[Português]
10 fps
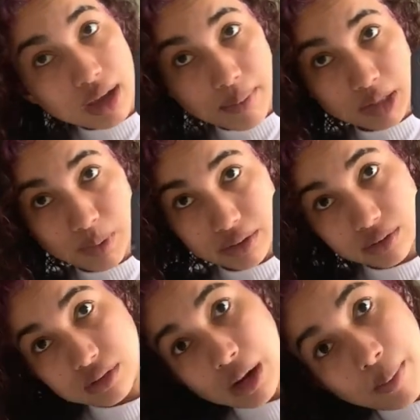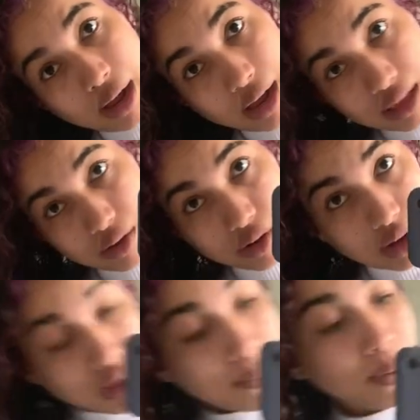que é mais perto do trabalho.
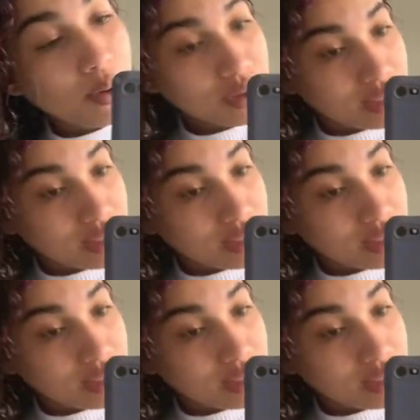Por